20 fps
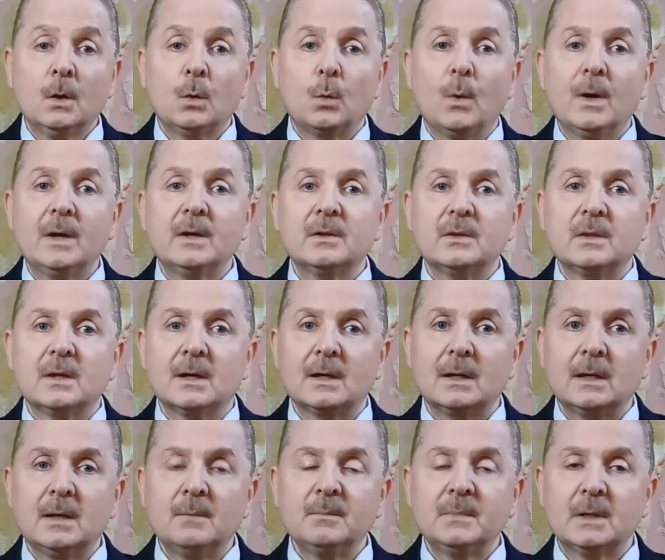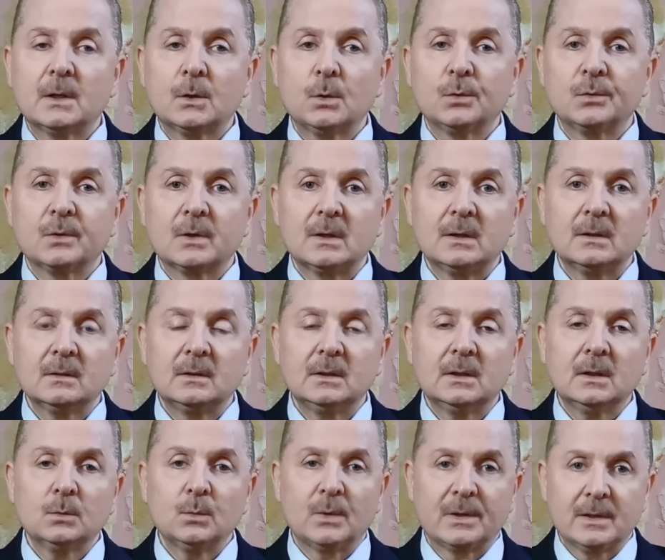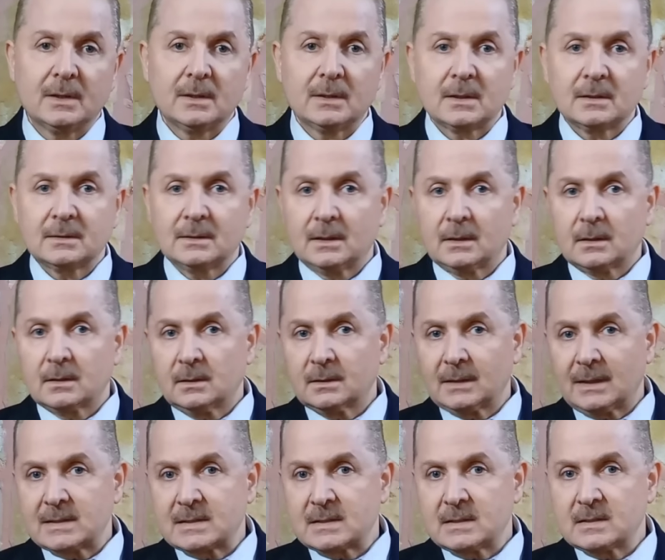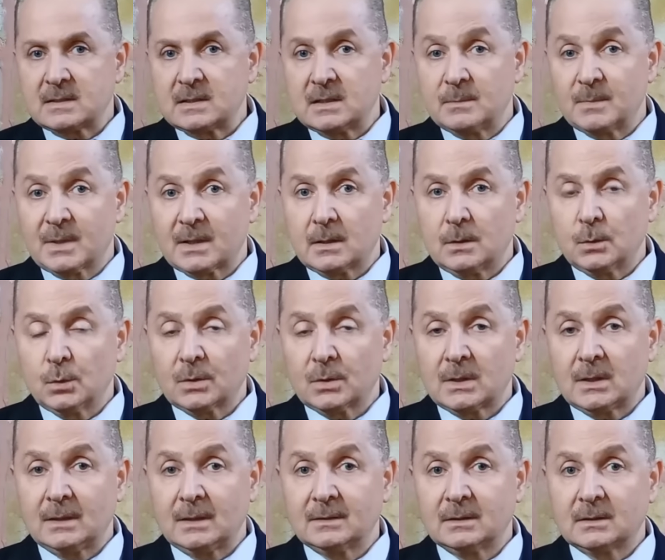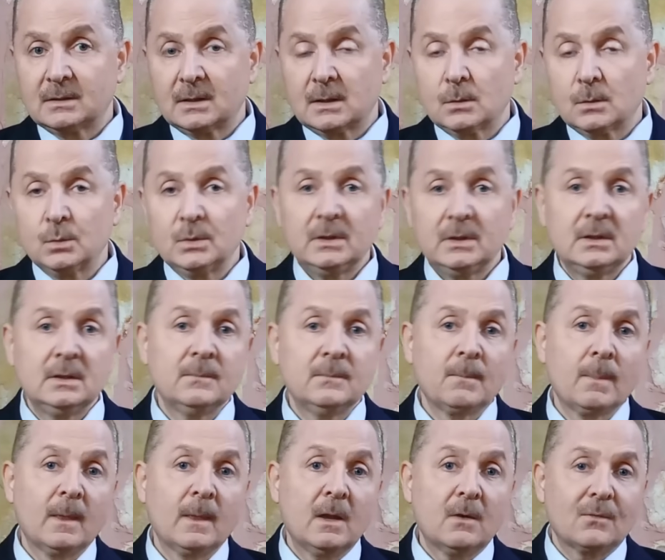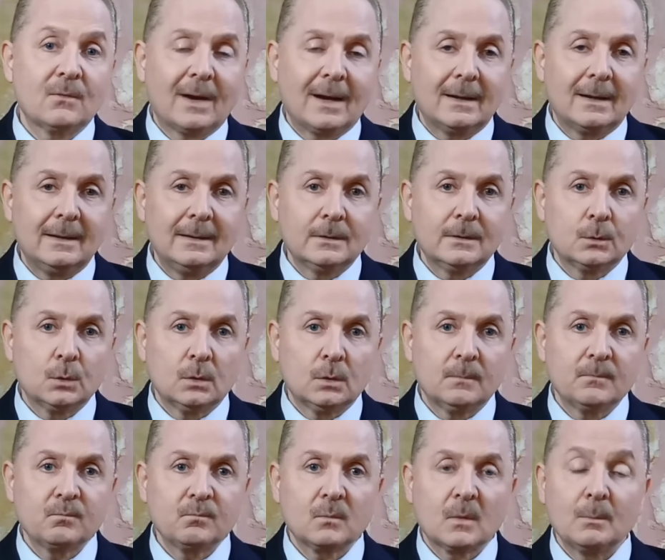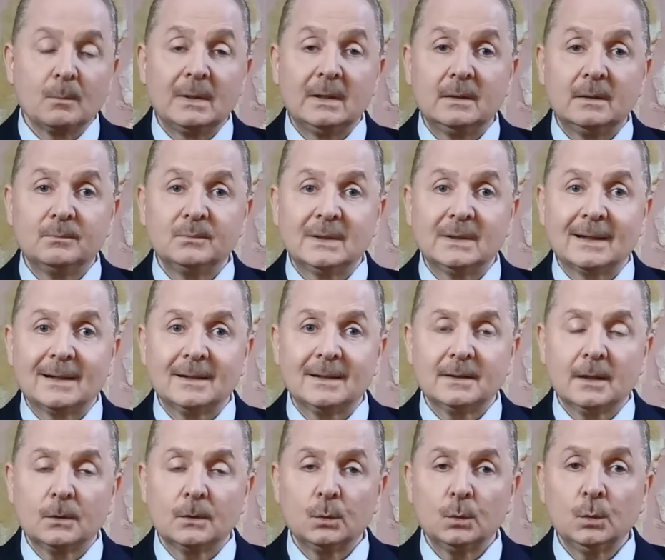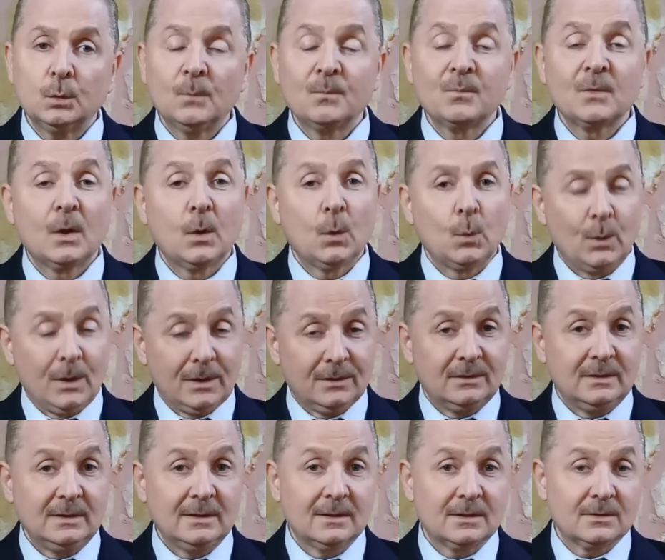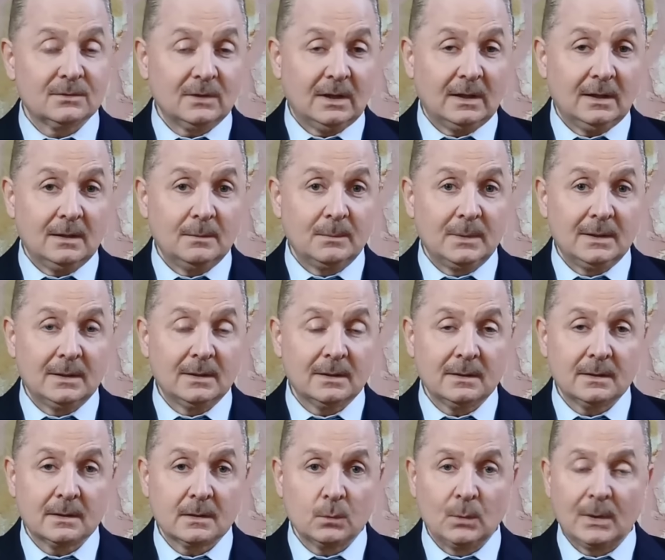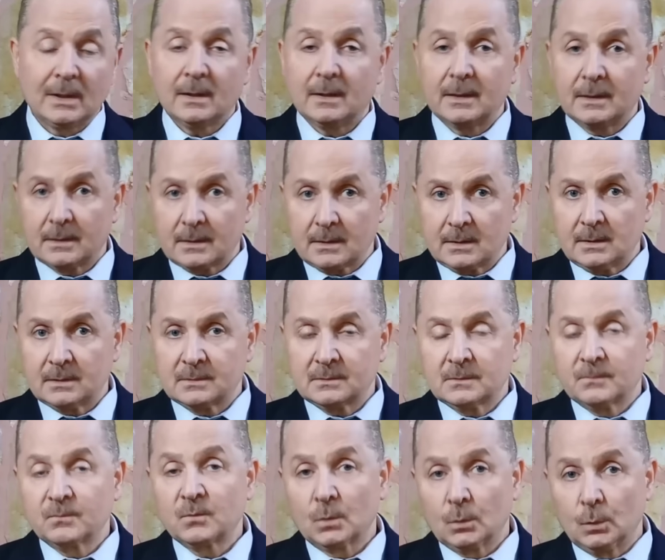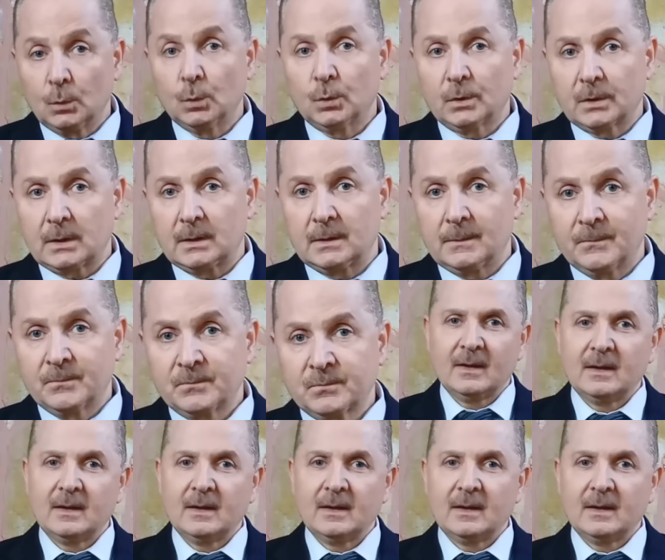وإذا لم يكن راضيا وظهرت أعراض حساسية مرة أخرى عند تناوله فعليكم بالابتعاد عنه واختيار طعام آخر وخيارات أخرى